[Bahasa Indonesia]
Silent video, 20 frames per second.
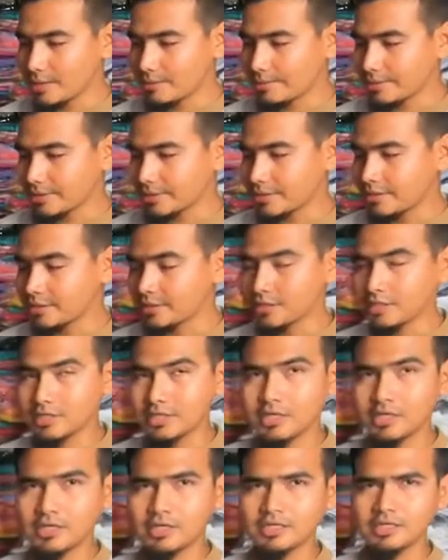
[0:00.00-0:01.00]

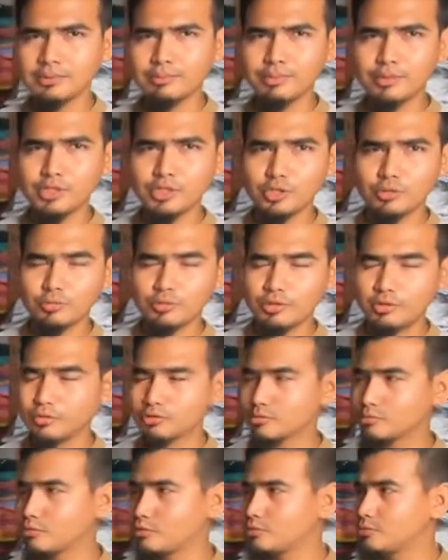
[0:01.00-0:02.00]
eh, Di video-video
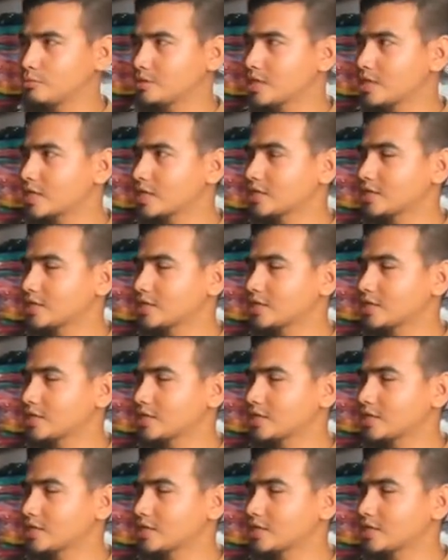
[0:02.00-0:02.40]
sebelumnya